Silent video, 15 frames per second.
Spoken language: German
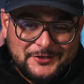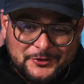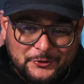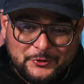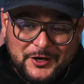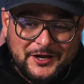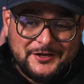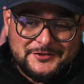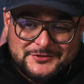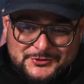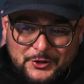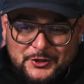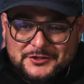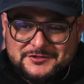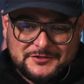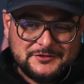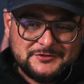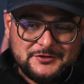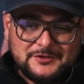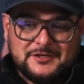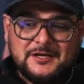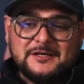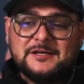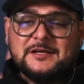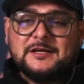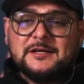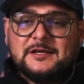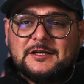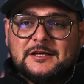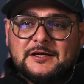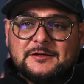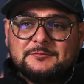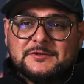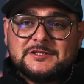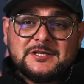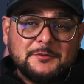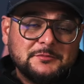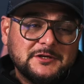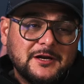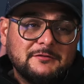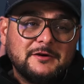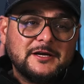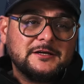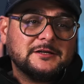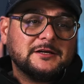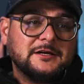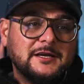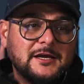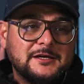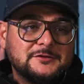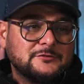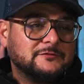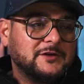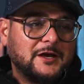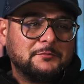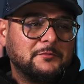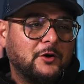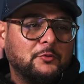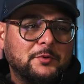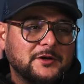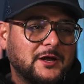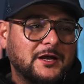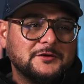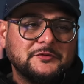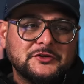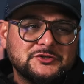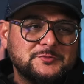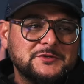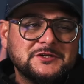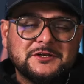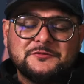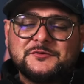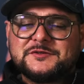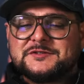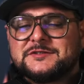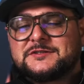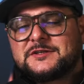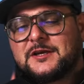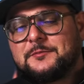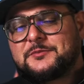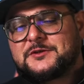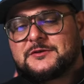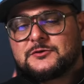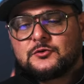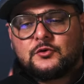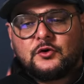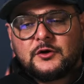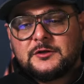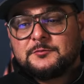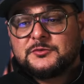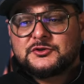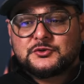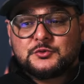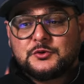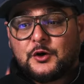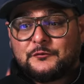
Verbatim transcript: oder sollte, sondern ähm, ich habe mittlerweile gelernt und wir haben auch bei der Handwerksschmiede gewisse Skripte so in Bezug